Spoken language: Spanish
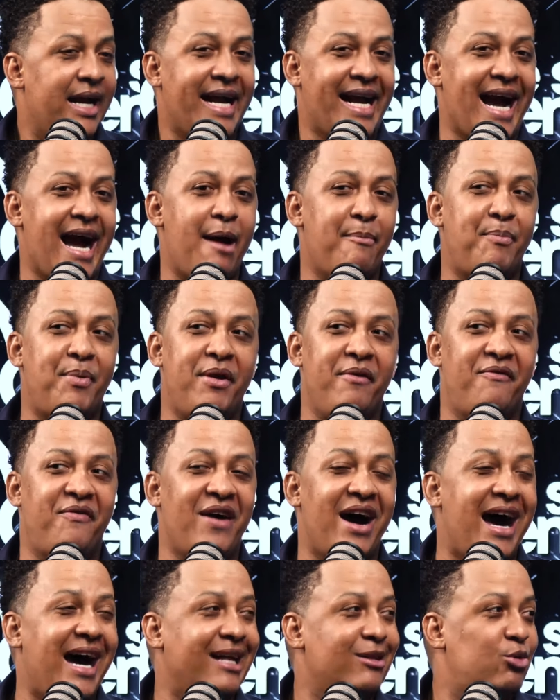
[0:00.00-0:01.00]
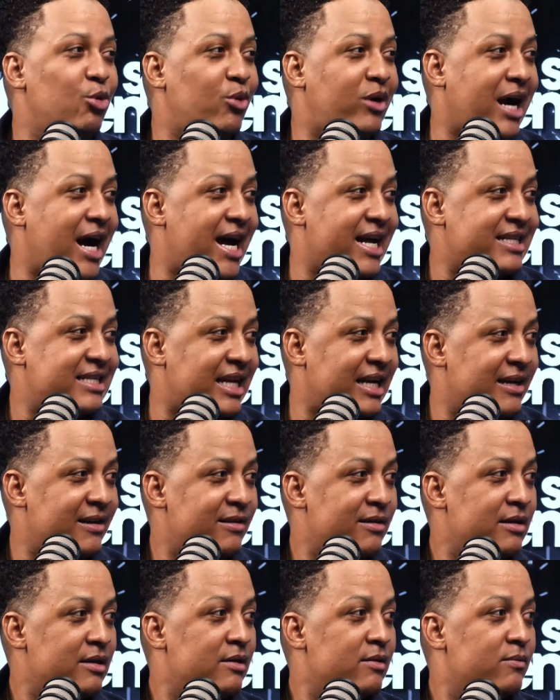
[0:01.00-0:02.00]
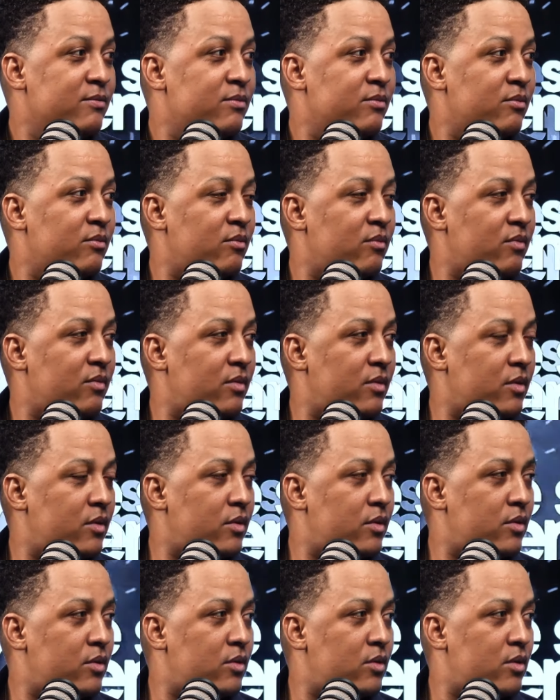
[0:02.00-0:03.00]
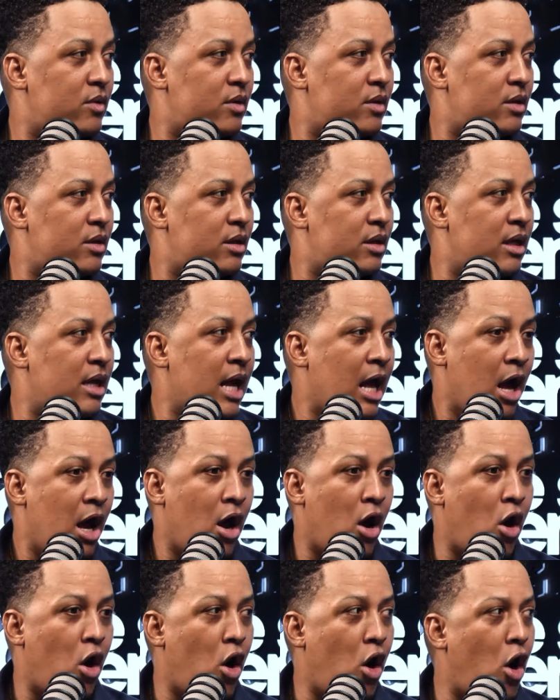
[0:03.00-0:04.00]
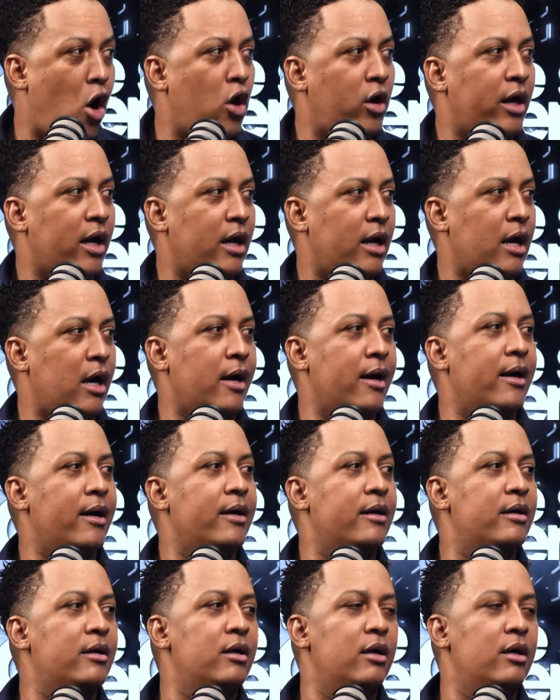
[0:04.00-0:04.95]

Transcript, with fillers: Capri va a tu casa. No, no, no, Casi no puede, no, eh, puede,